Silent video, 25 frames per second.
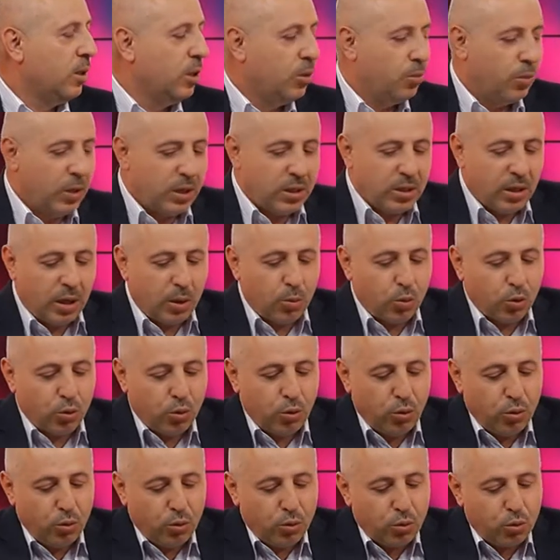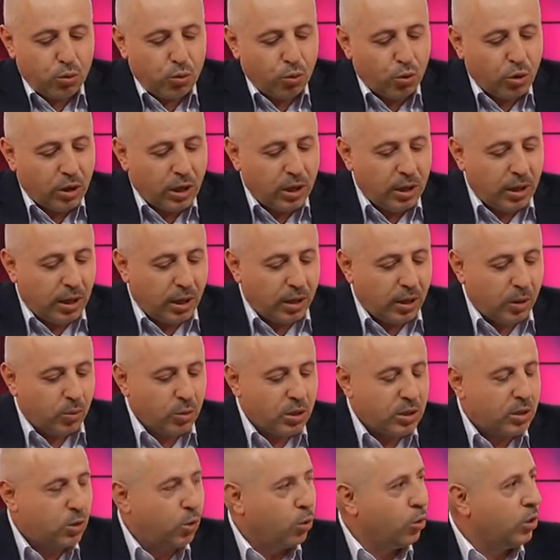Mesela bugün Suriye ile
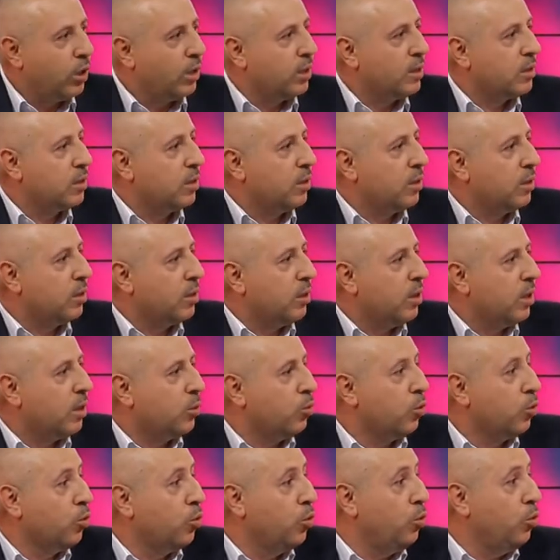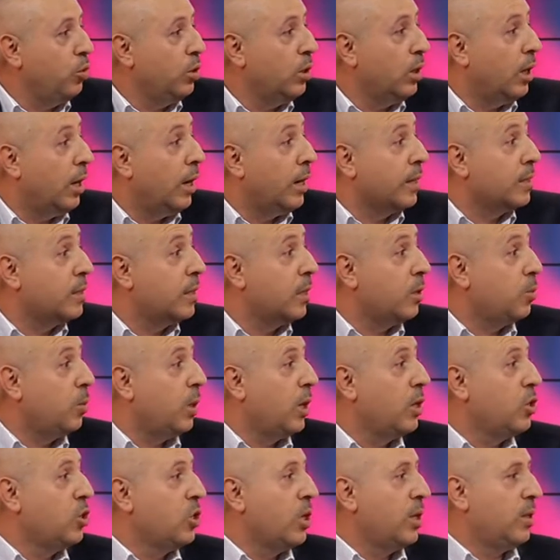aramızda olan sınırlar, bugün
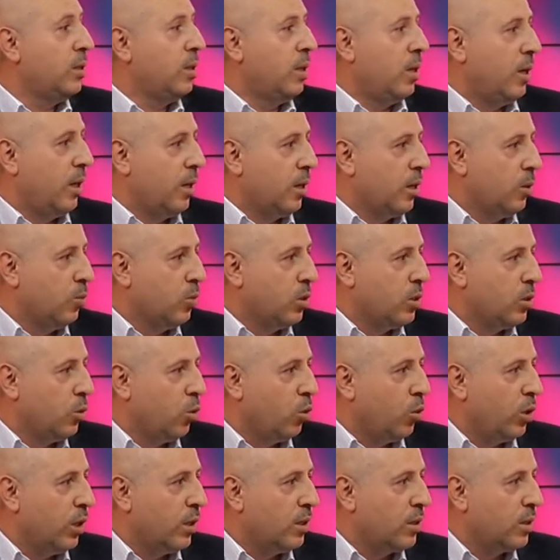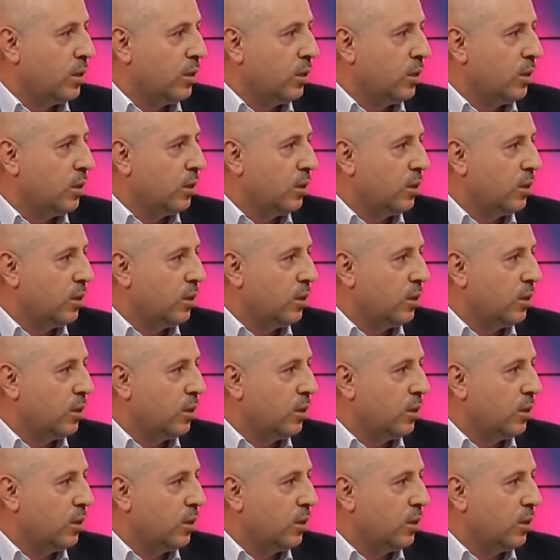Azerbaycan'la aramızda olan sınır,